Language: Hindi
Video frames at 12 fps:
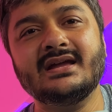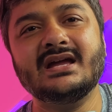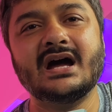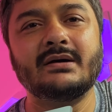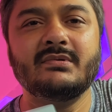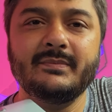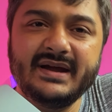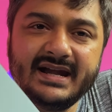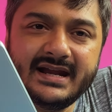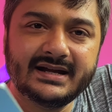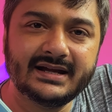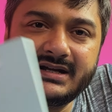अब मीडिया
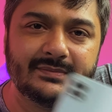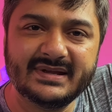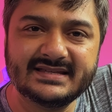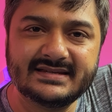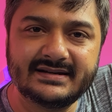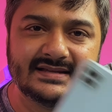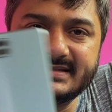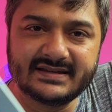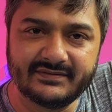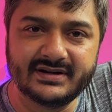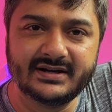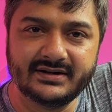टेक डिमेंसिटी
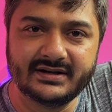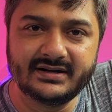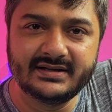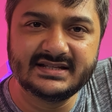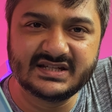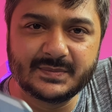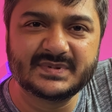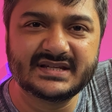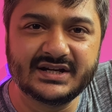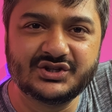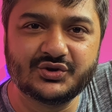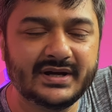सेवन हंड्रेड चिपसेट
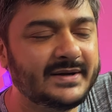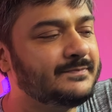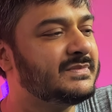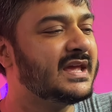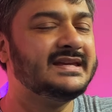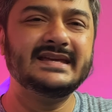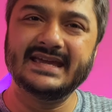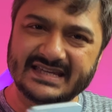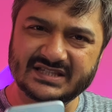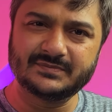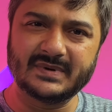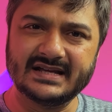जो है ये इस
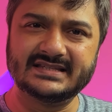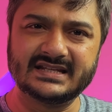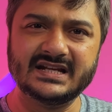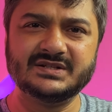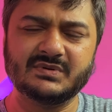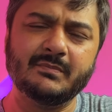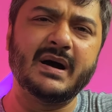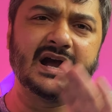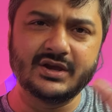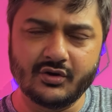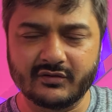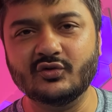प्राइस रेंज में बाकी
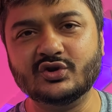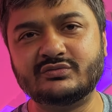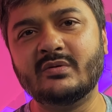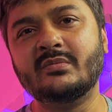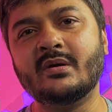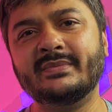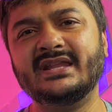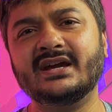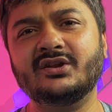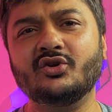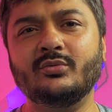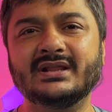और फोन्स में भी हमें देखने
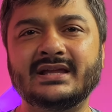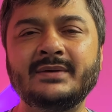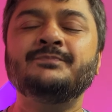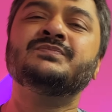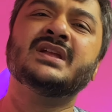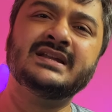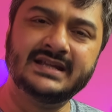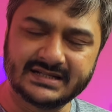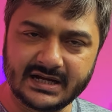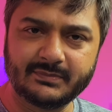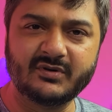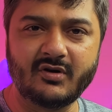को मिलता है ठीक ठाक
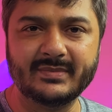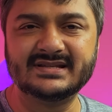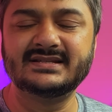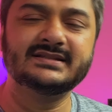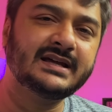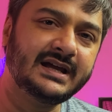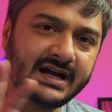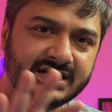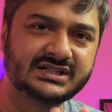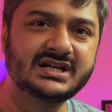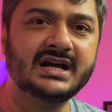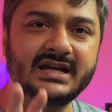परफॉर्मेंस देता है
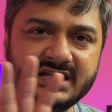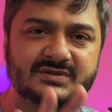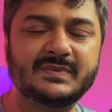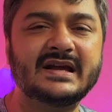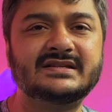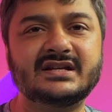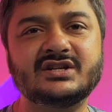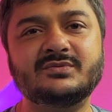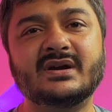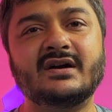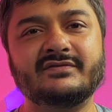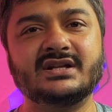अच्छा है इस प्राइस रेंज में
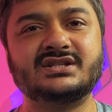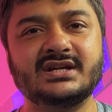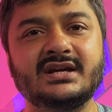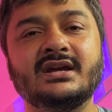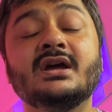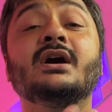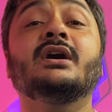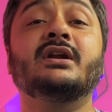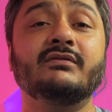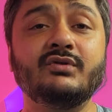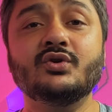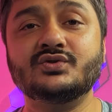काफ़ी अच्छे
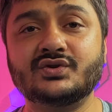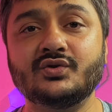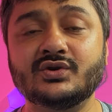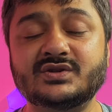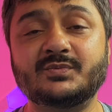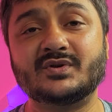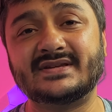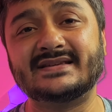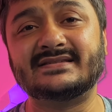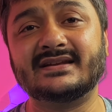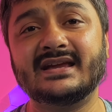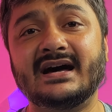रिव्यूज़ उस प्रोसेसर
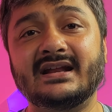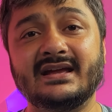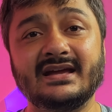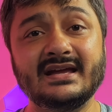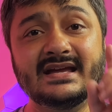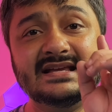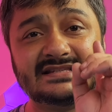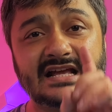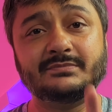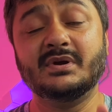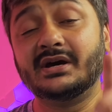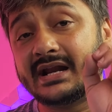के आ रहे हैं साथ
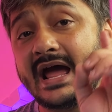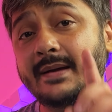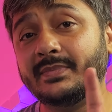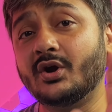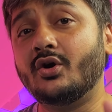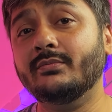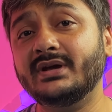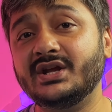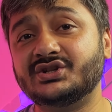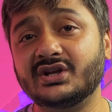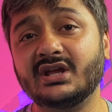में रैम के कॉम्बिनेशन की